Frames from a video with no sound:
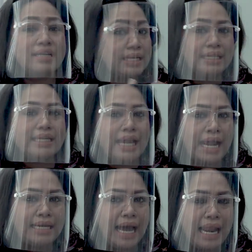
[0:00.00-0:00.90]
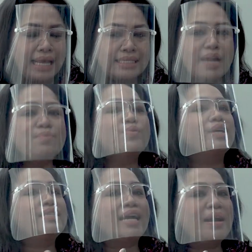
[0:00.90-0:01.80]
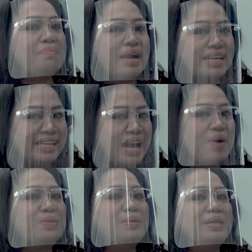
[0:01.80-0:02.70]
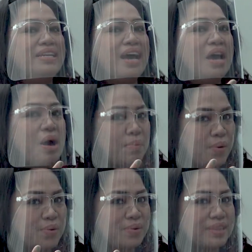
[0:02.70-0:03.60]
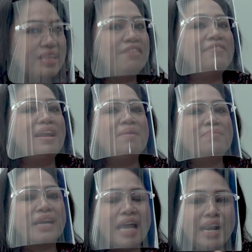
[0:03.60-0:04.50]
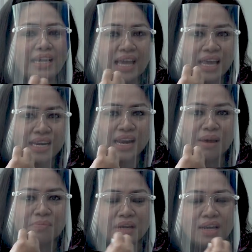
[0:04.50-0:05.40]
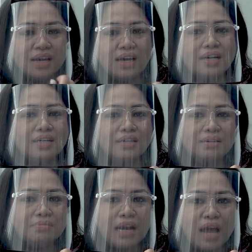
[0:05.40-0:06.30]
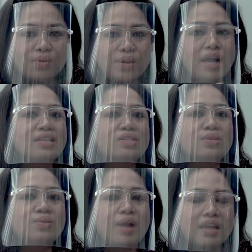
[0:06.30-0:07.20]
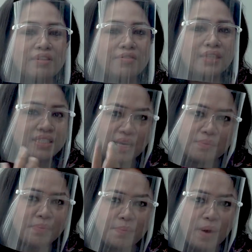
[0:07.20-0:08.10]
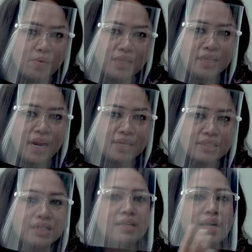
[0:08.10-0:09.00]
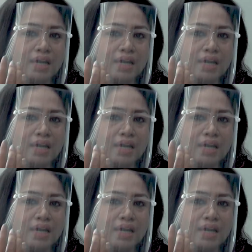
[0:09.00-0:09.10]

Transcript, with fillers: Jadi tidak ada alasan buat cakramania untuk tidak produktif dalam berkarya, dalam e, melakukan seluruh aktivitas yang berbau literasi